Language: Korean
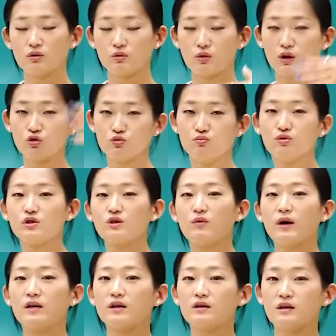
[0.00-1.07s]
되게 눈부신
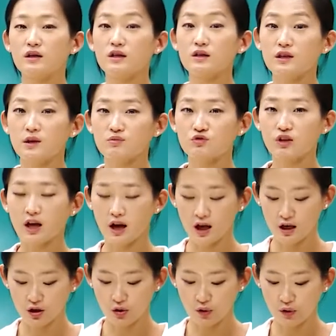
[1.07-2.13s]
활약을 했기 때문에
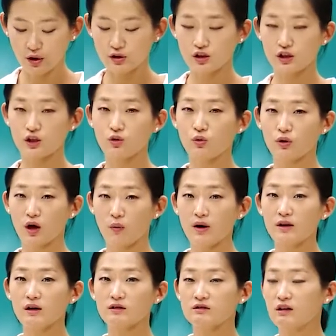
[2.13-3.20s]
여러 가지 기록의
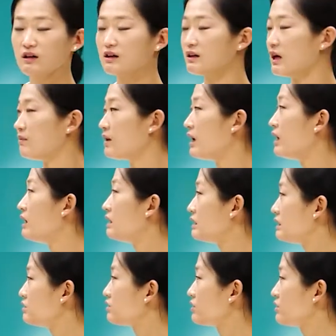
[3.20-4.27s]
활약상이 남아
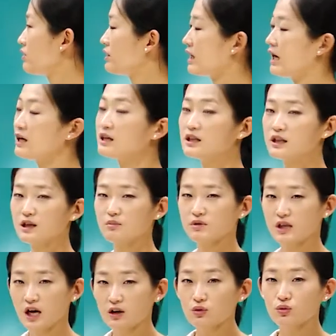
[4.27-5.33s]
있어서 가끔
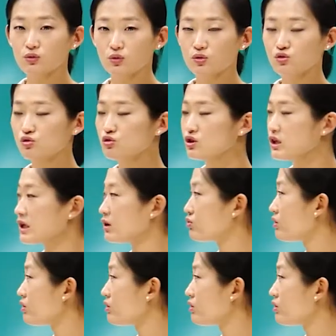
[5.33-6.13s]
사료로 출제가